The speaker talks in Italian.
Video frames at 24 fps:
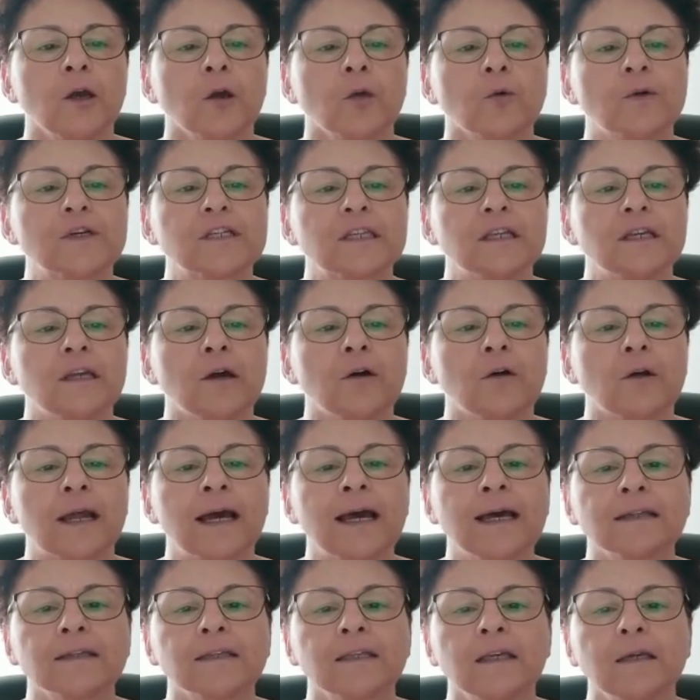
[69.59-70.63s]
Questi
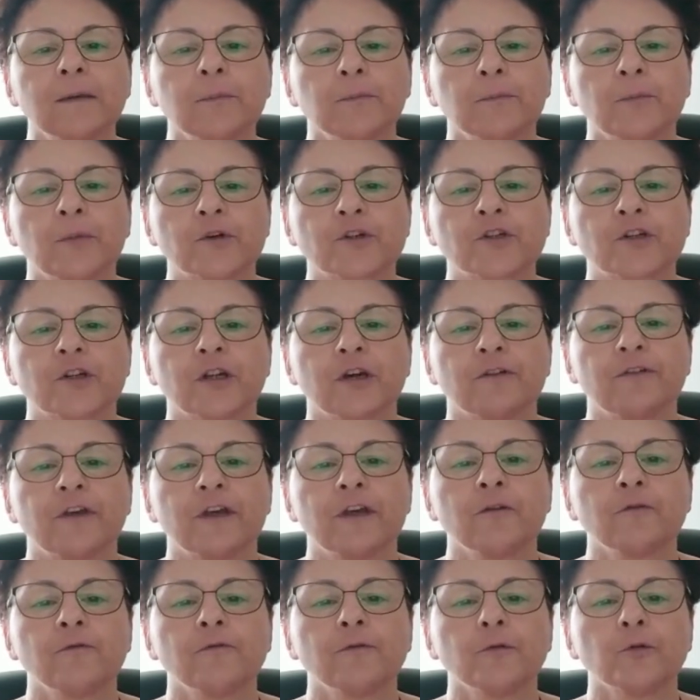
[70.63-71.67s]
neonati possono
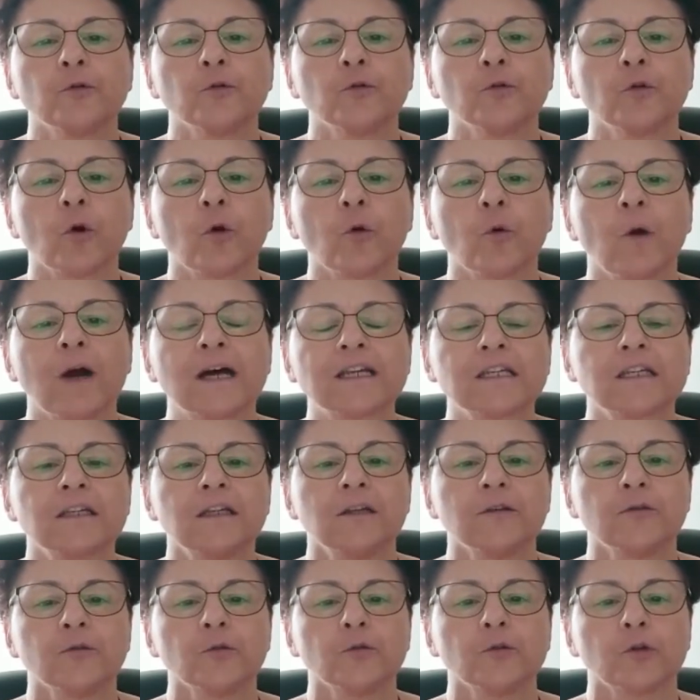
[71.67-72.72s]
avere un futuro quasi
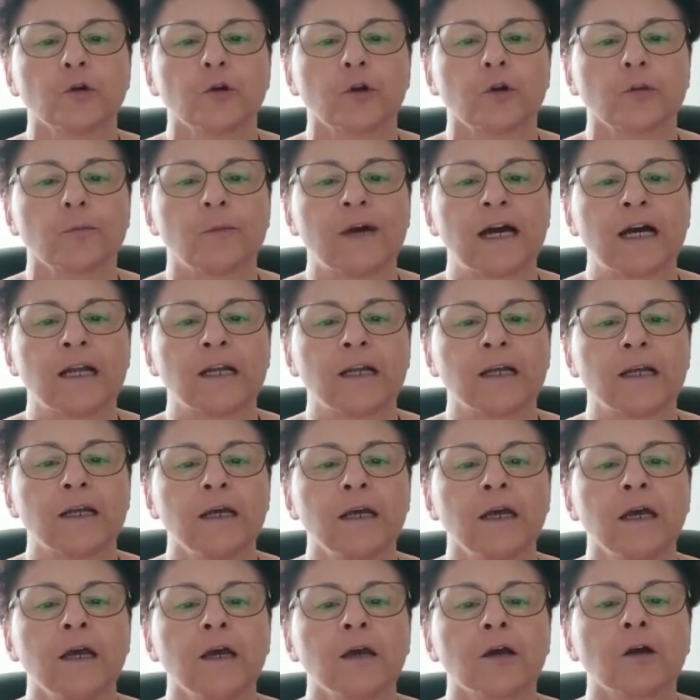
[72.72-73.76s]
del tutto normale,
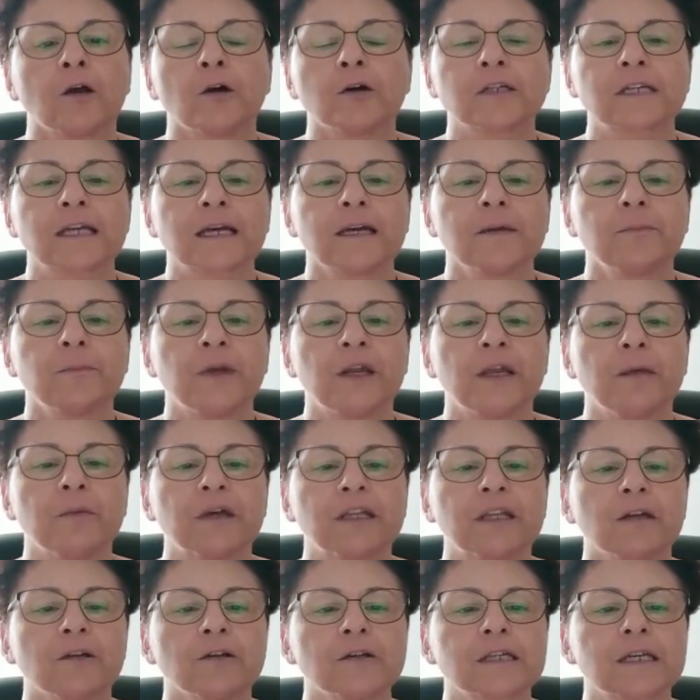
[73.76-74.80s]
cosa che prima
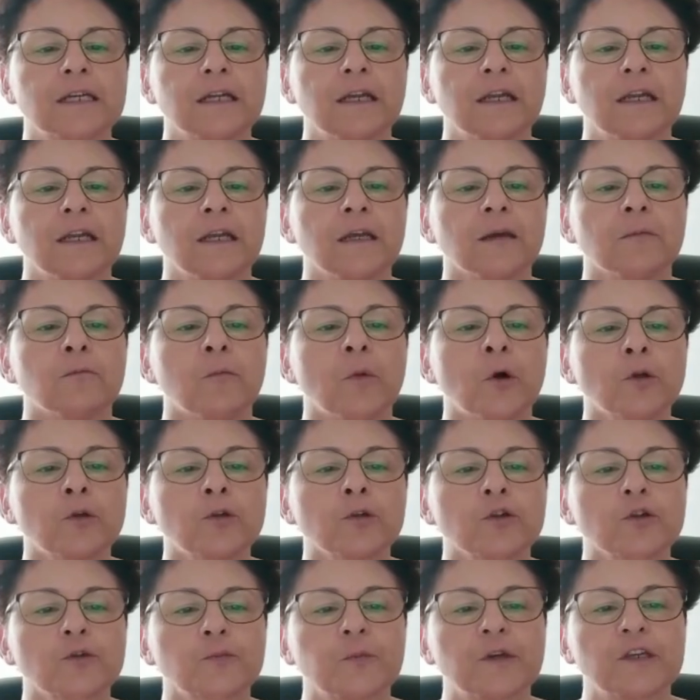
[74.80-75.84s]
dello screening
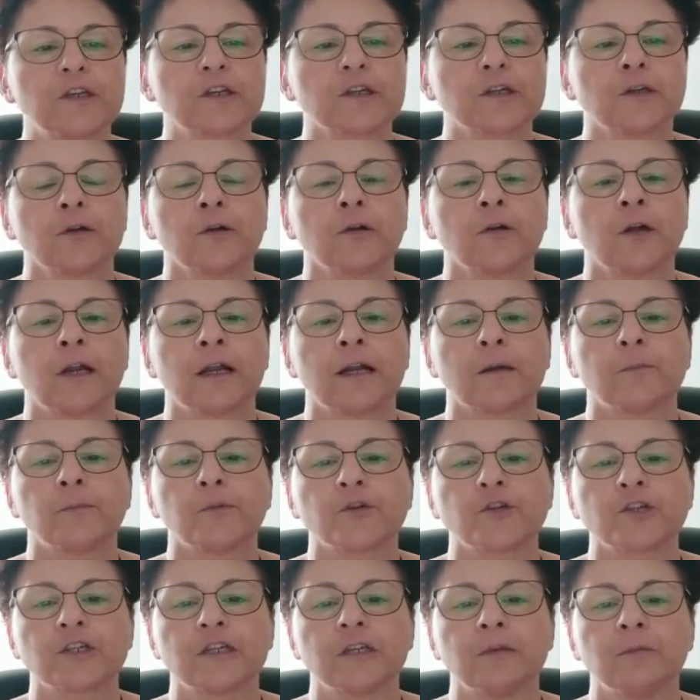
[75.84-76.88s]
molto spesso non era
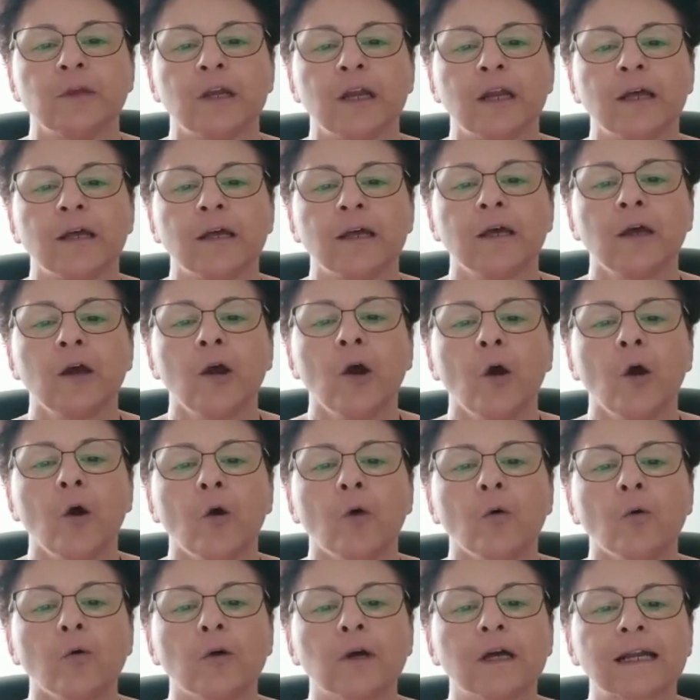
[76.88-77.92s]
possibile.
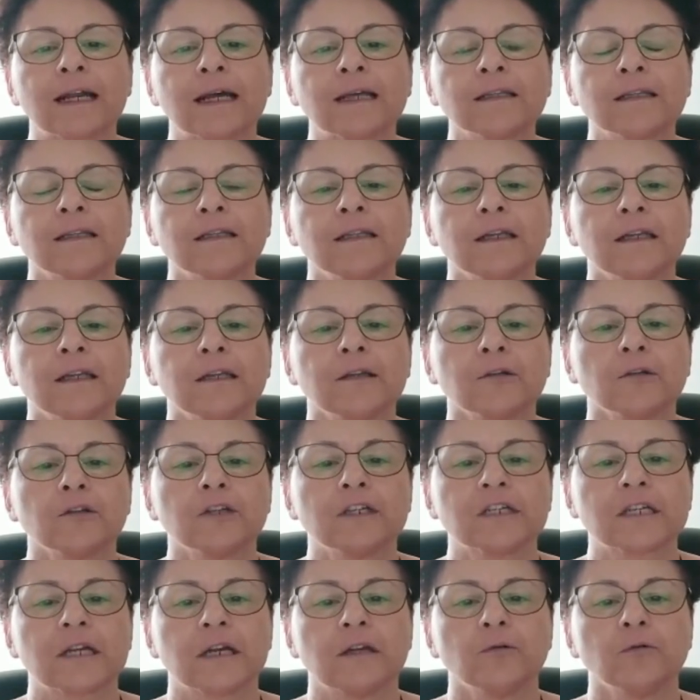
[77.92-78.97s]
Un grande diritto di
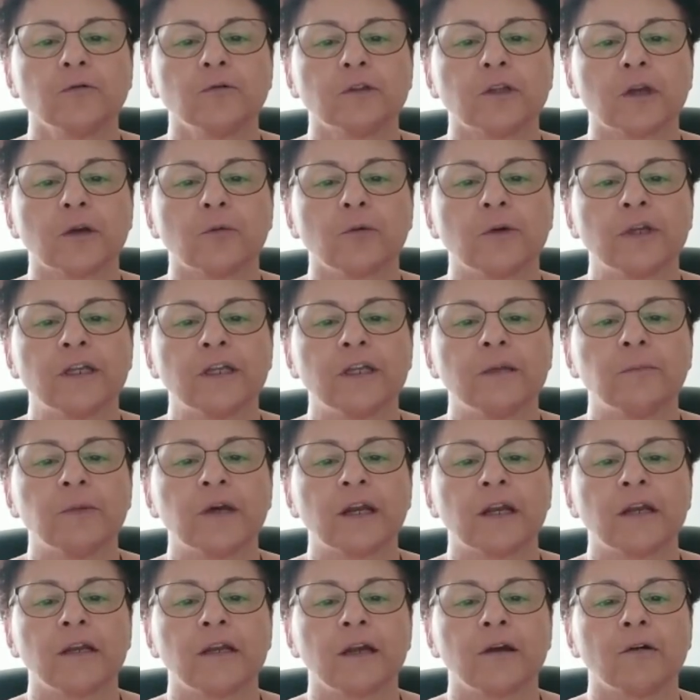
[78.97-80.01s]
salute quindi per
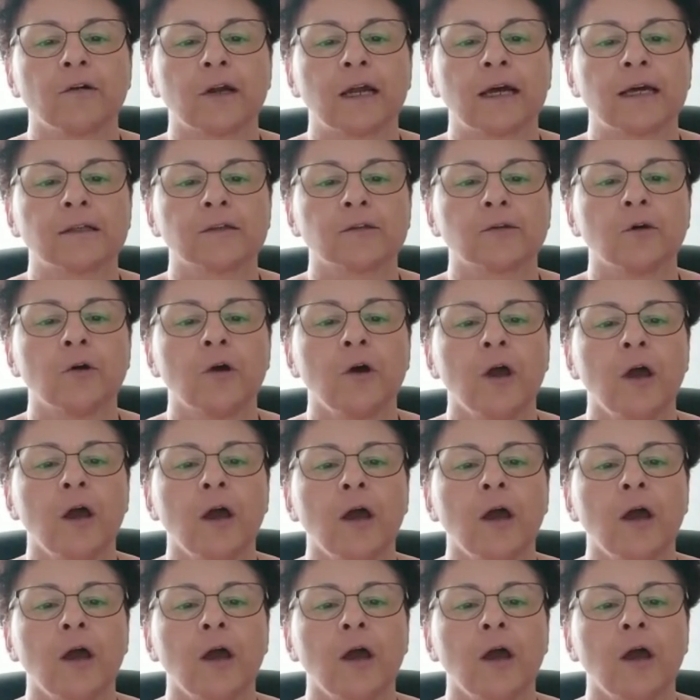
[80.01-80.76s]
il neonato.